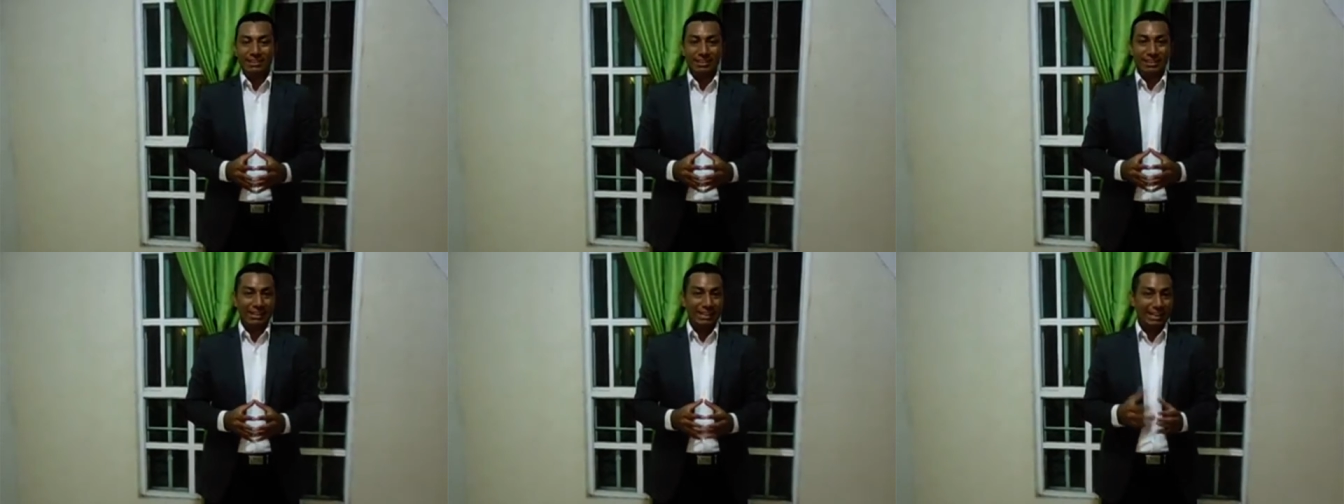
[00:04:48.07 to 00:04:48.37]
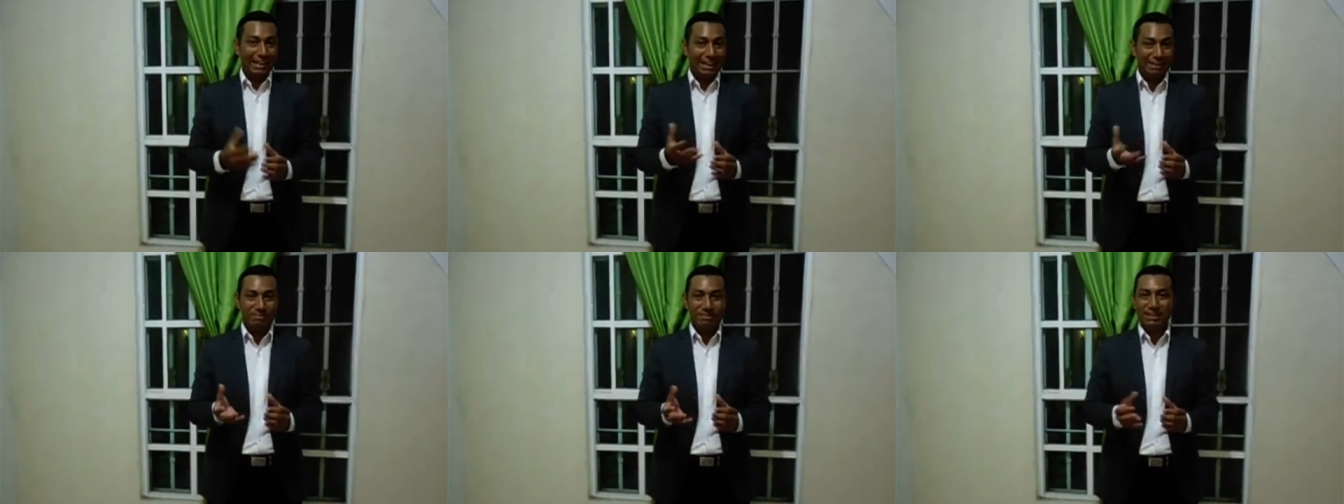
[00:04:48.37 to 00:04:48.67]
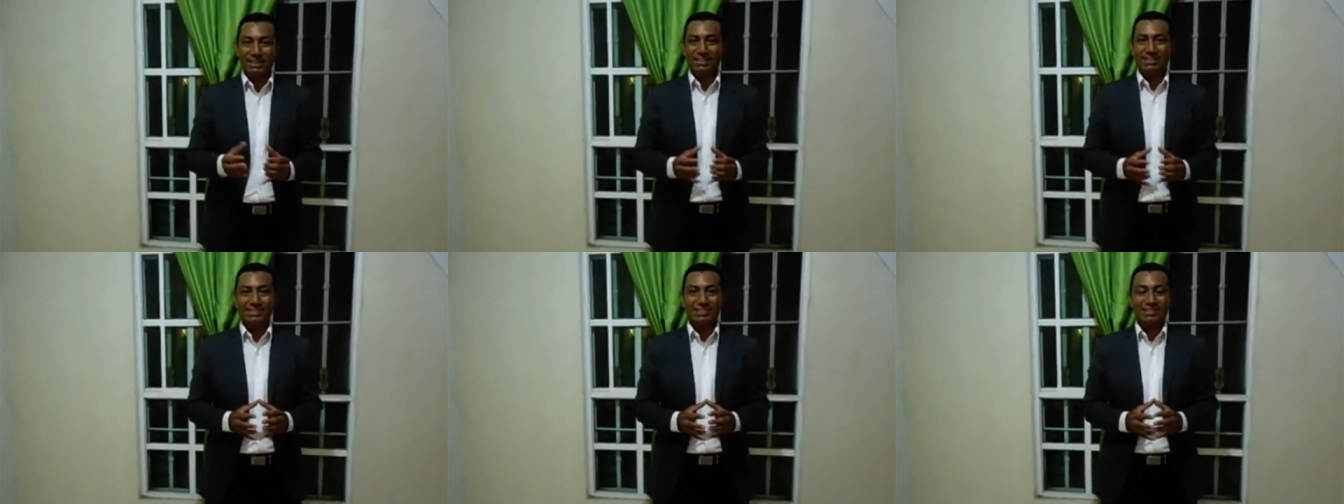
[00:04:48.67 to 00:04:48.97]
y
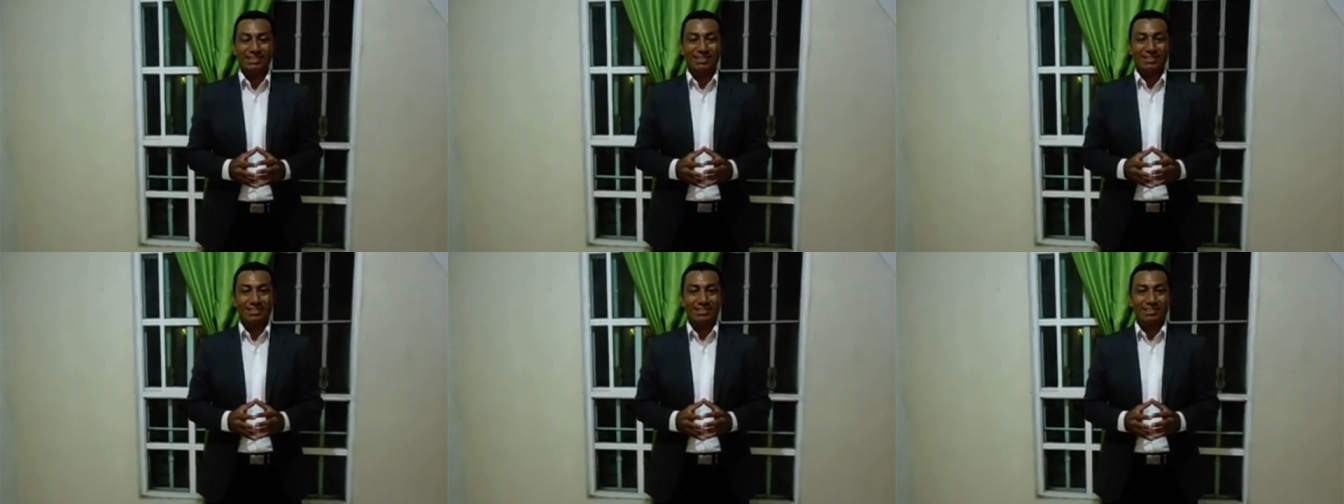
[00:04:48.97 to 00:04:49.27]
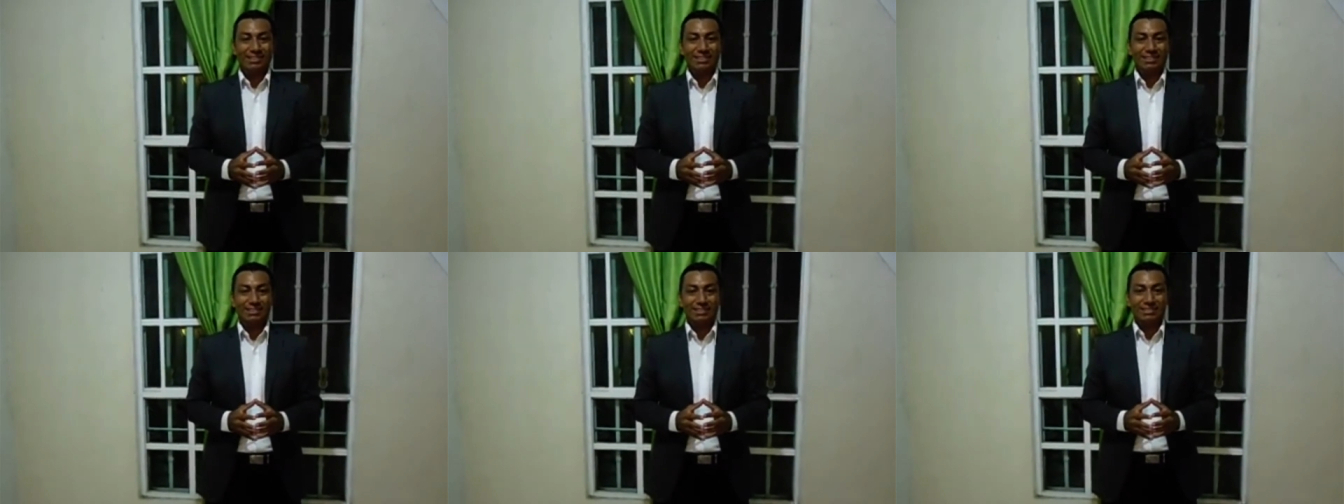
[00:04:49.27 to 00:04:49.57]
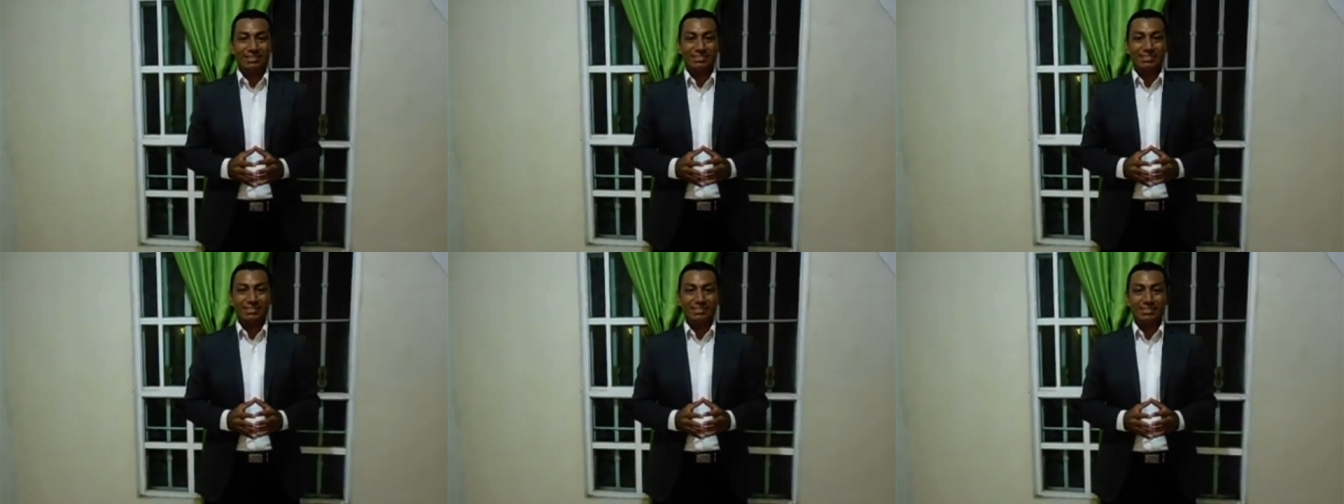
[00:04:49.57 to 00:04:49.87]
créanme,
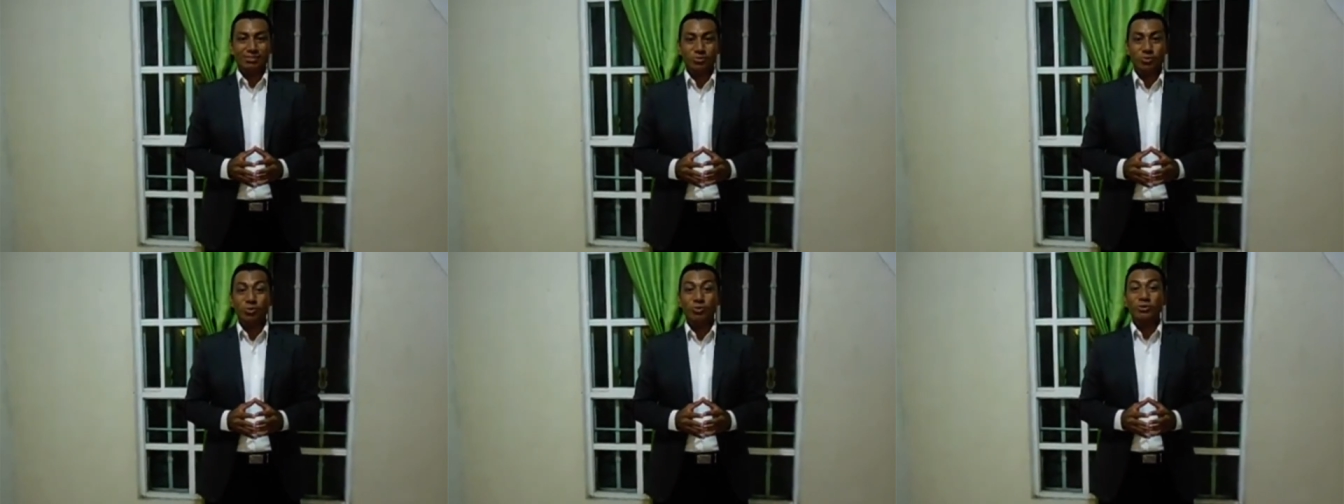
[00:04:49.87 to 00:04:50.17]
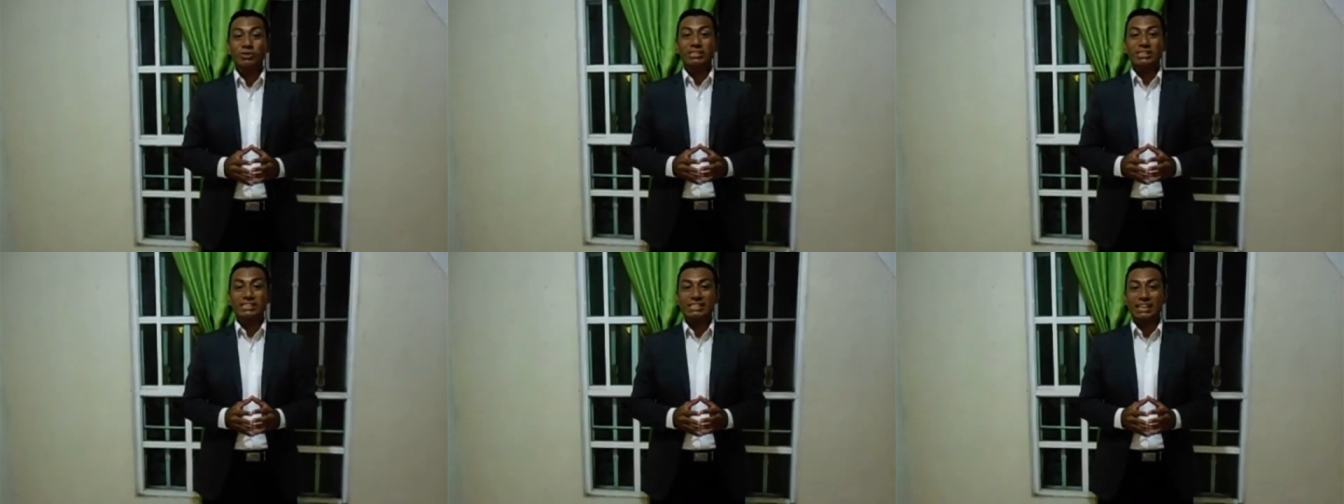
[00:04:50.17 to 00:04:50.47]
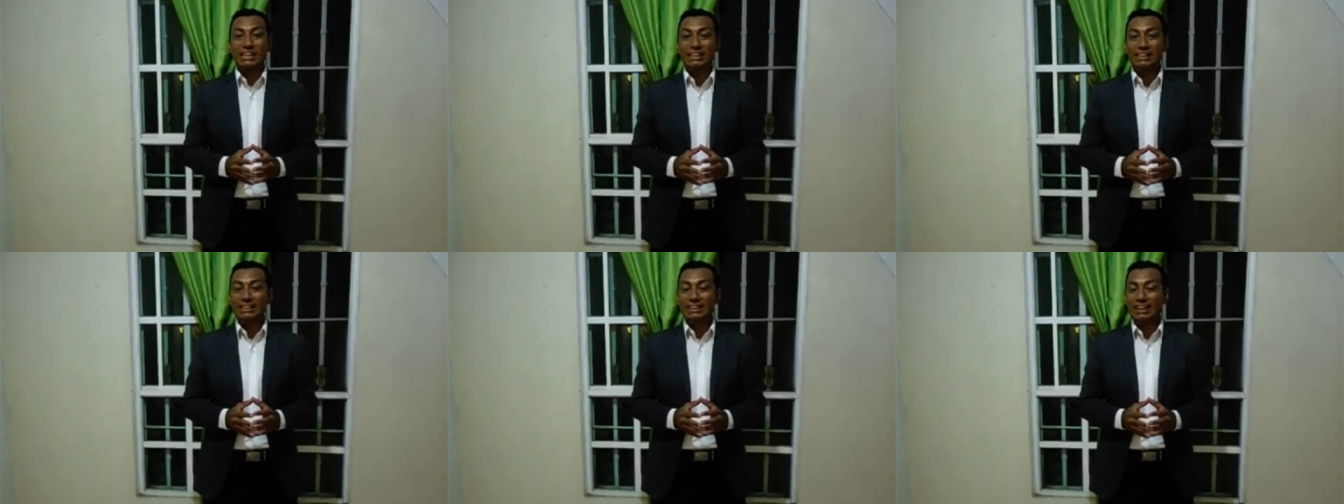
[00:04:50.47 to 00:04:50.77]
uno se
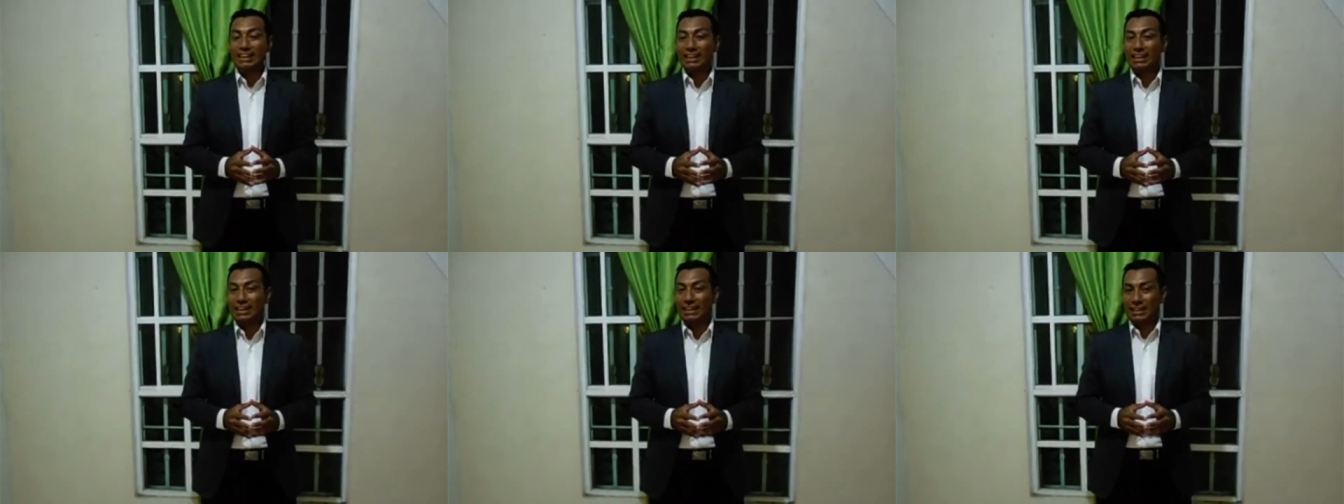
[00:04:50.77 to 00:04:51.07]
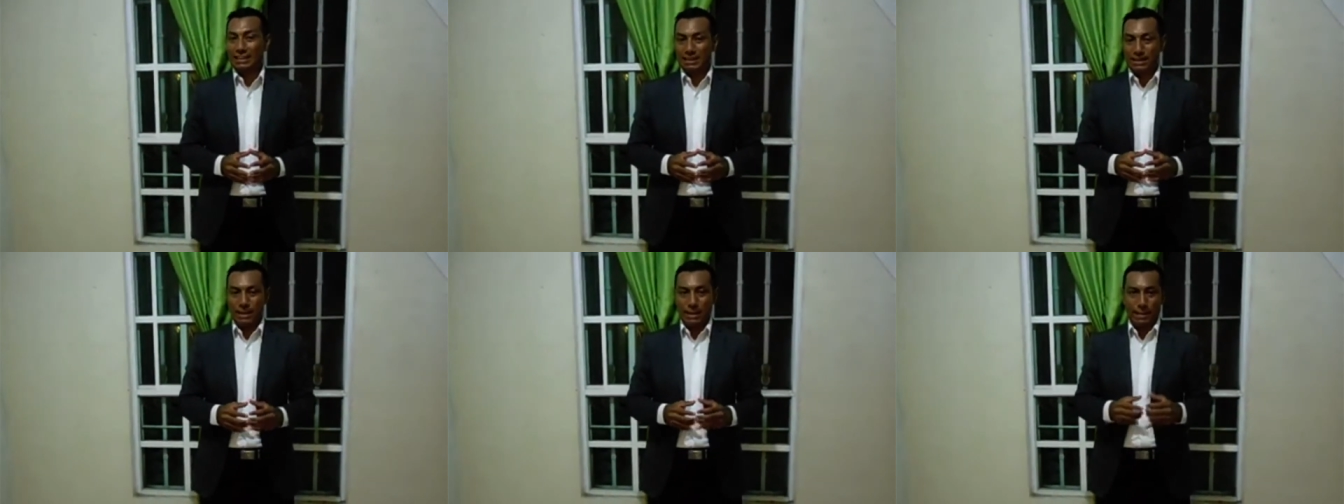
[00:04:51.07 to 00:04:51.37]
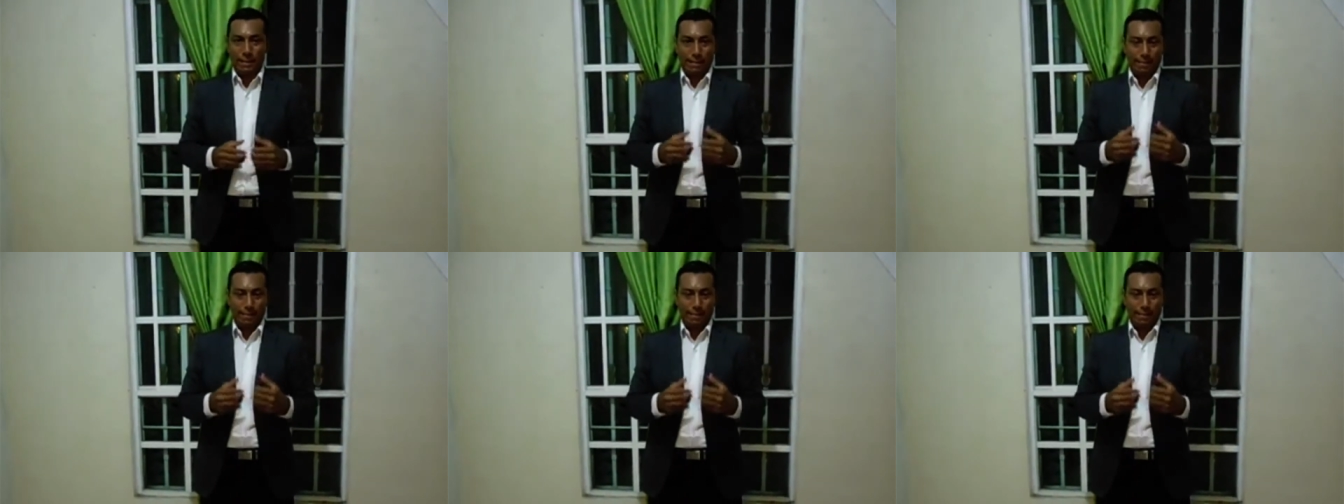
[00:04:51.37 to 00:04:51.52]
siente